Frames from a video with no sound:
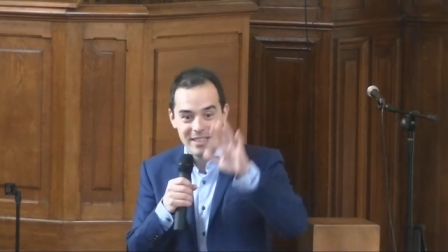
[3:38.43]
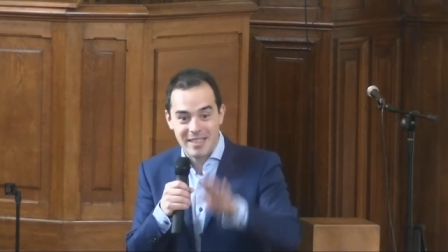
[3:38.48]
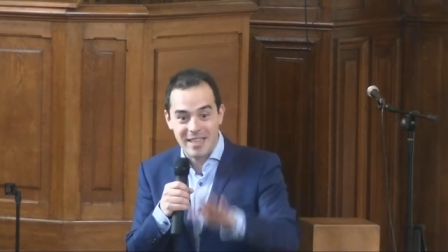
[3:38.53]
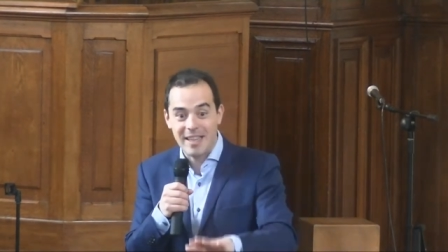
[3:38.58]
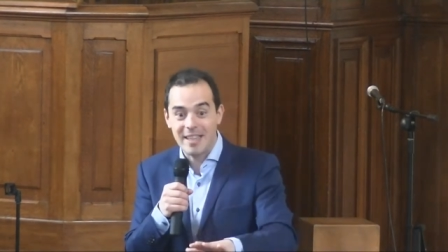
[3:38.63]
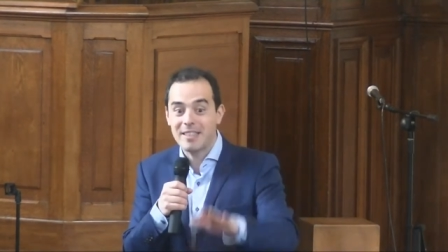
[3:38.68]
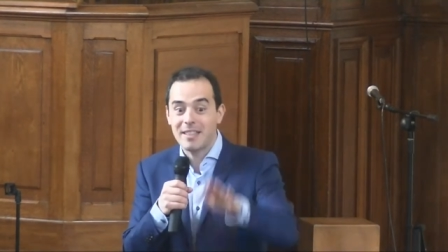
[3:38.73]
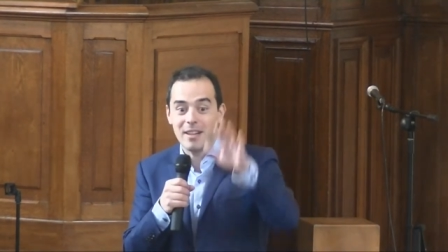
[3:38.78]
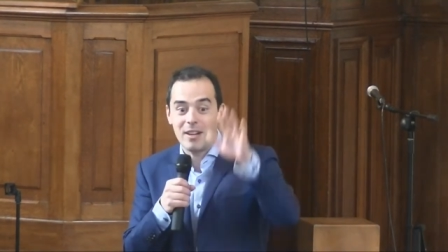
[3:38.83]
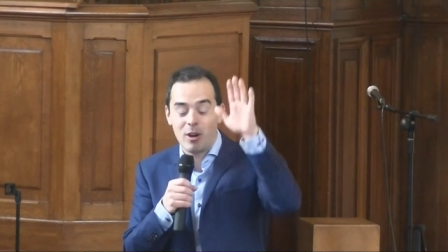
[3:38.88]

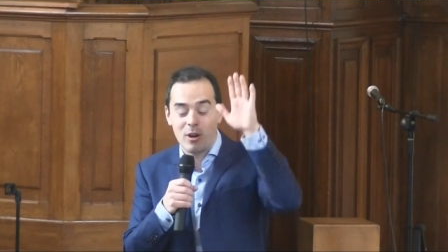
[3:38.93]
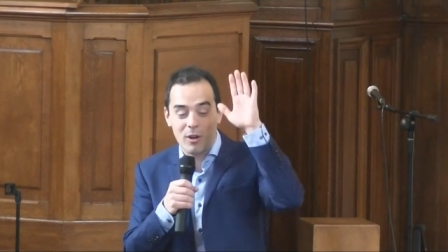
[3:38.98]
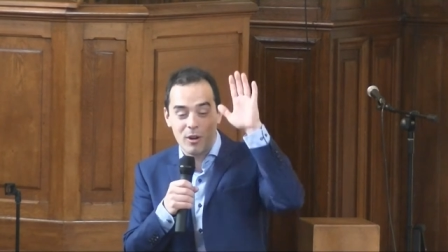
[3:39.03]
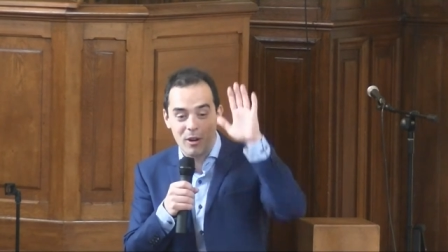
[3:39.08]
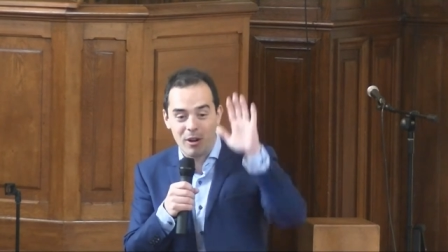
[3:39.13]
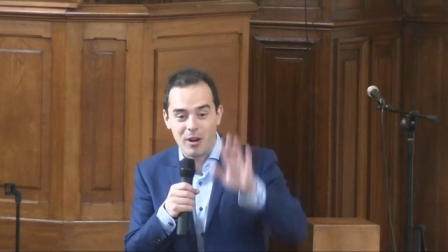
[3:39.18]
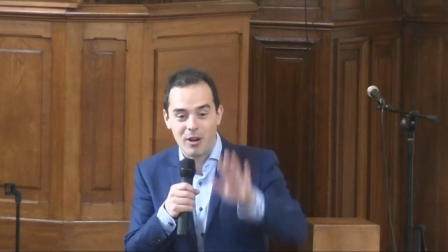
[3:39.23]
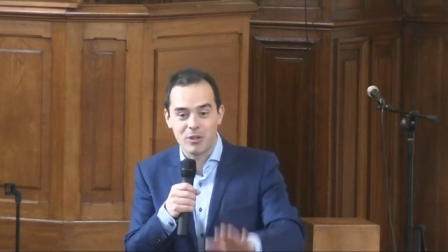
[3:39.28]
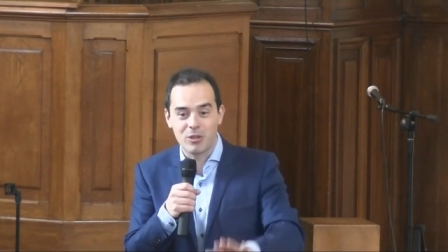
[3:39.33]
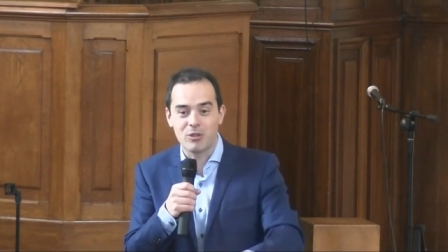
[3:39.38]
d'être
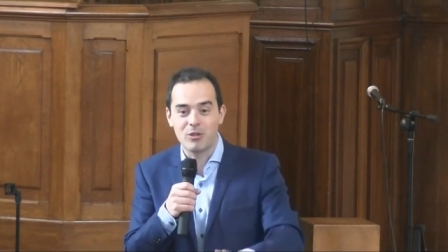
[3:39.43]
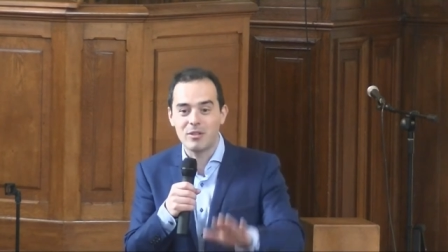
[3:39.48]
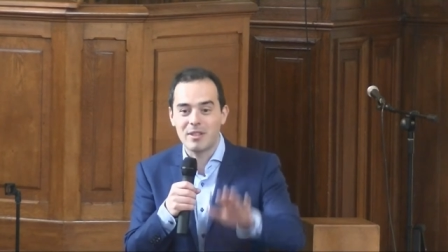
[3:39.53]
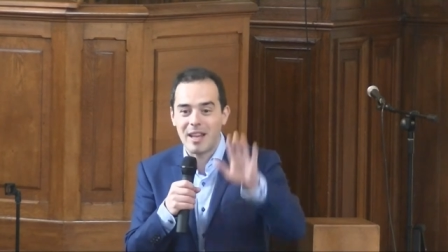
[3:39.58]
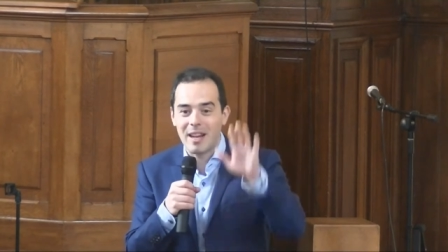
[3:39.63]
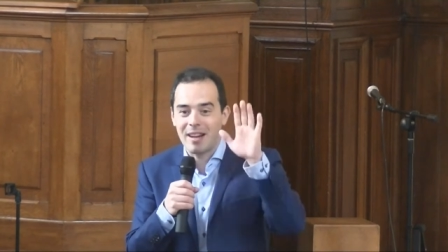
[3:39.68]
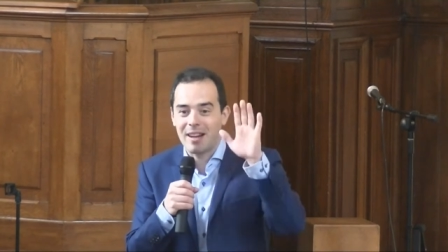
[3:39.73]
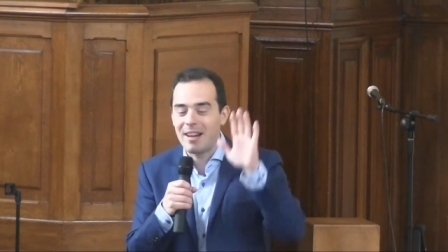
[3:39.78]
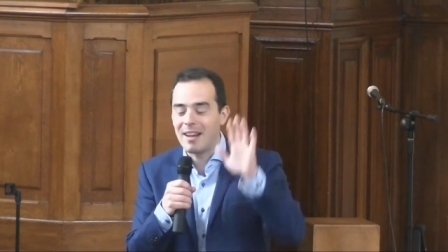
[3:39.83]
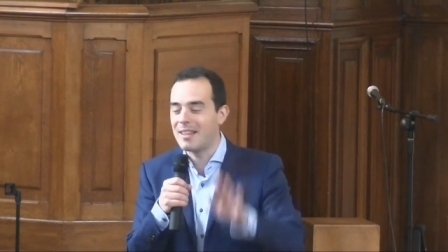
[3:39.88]
en, en,
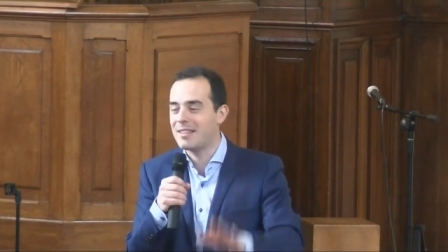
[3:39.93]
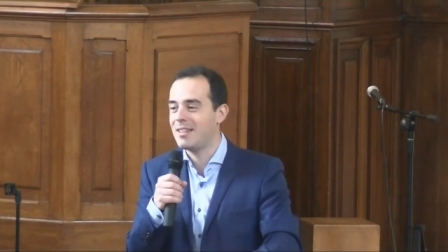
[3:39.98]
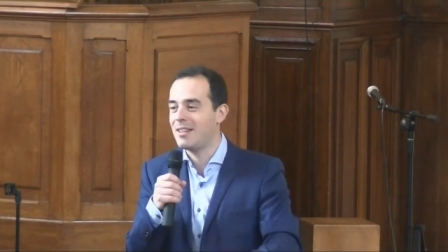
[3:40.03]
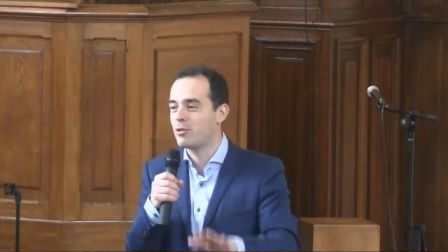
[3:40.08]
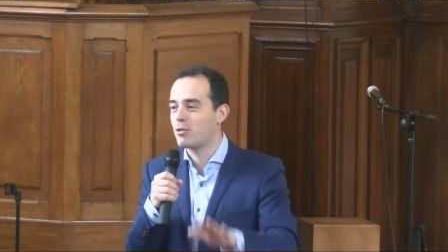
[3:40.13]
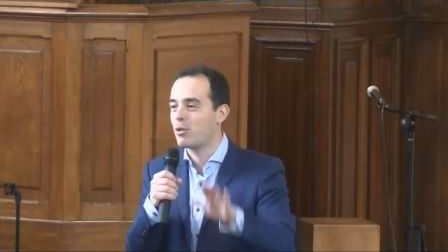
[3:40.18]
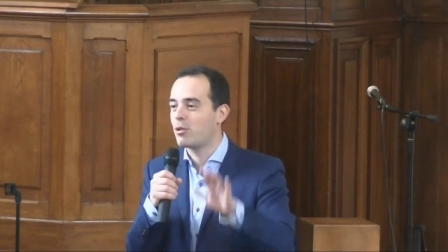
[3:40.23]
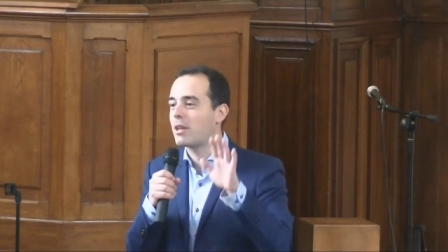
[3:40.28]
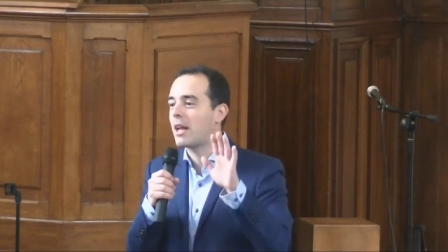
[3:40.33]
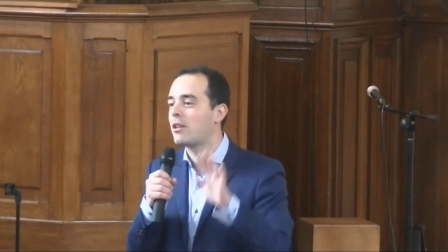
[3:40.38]
totale clarté,
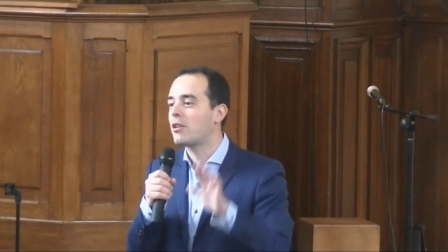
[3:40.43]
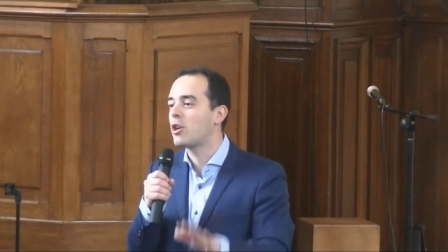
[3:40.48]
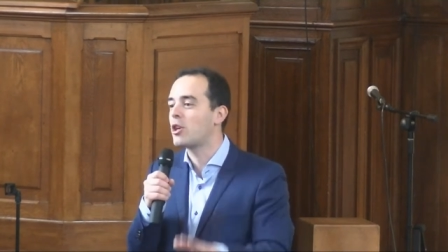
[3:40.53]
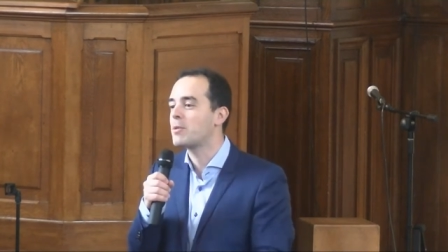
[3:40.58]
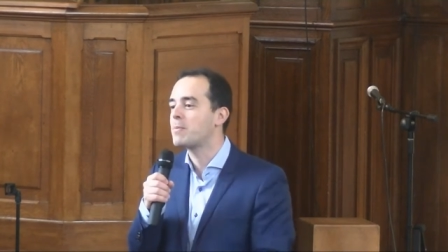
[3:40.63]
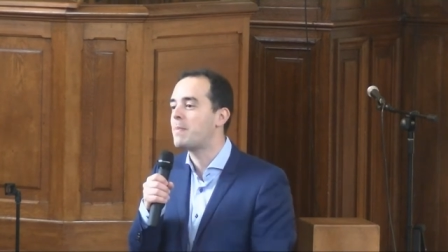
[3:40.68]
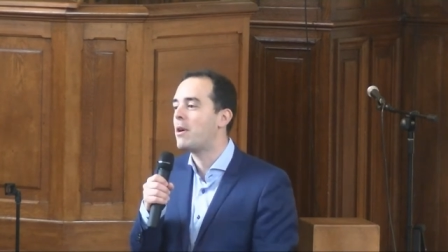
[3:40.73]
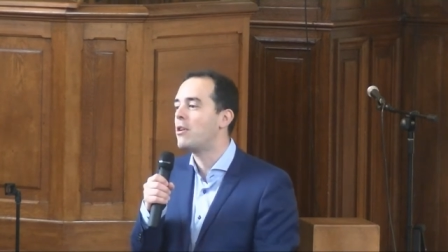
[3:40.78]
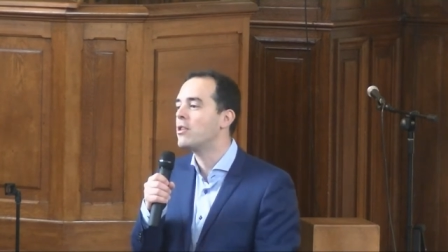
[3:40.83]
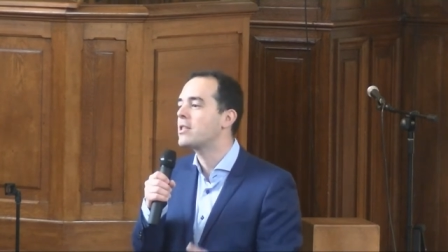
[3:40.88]
en totale
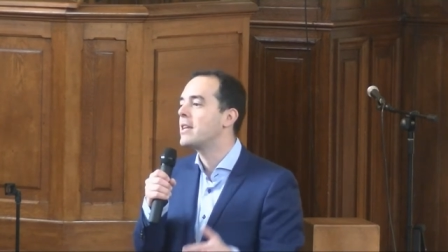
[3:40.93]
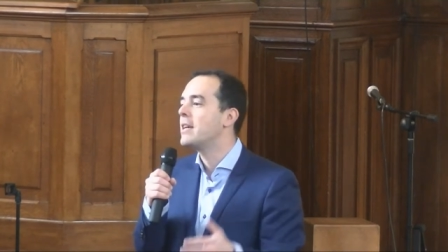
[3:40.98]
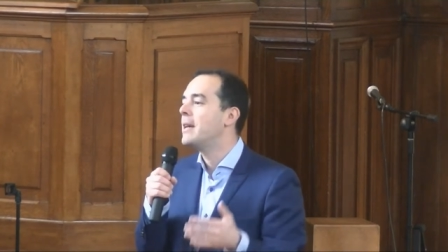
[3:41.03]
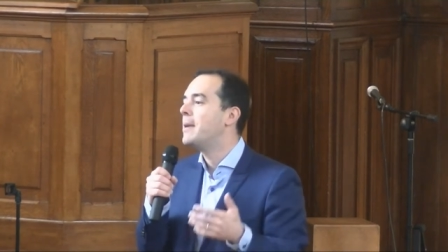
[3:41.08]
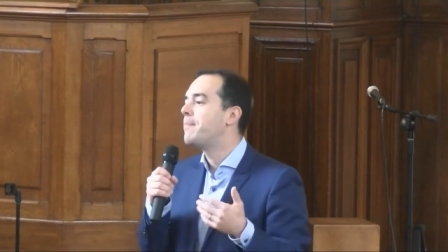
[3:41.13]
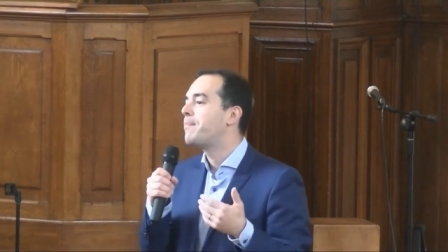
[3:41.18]
transparence.